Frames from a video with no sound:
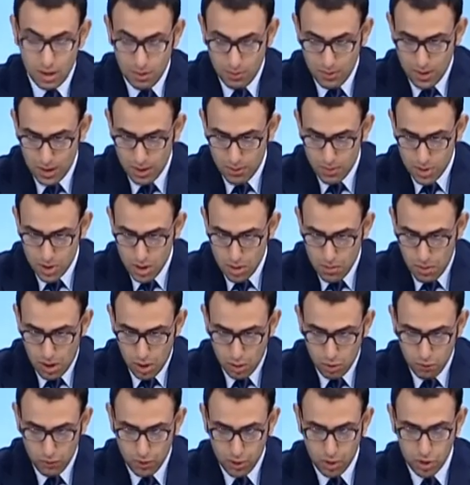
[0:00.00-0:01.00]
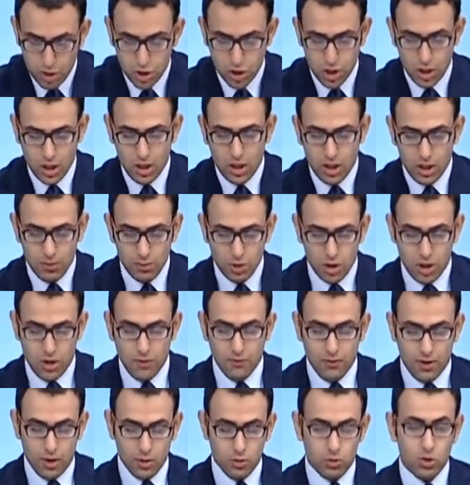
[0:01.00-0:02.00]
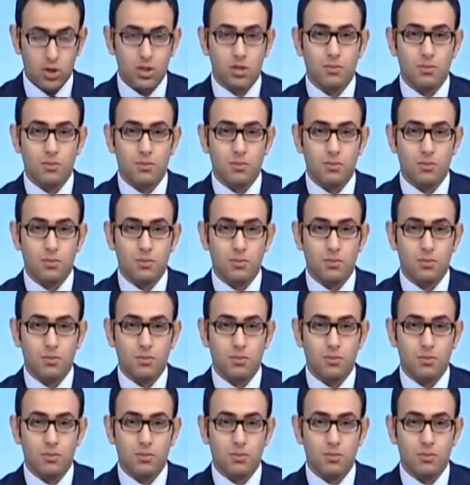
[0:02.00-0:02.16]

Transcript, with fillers: الملابس المعروفه والشهيره مش هينفع نقول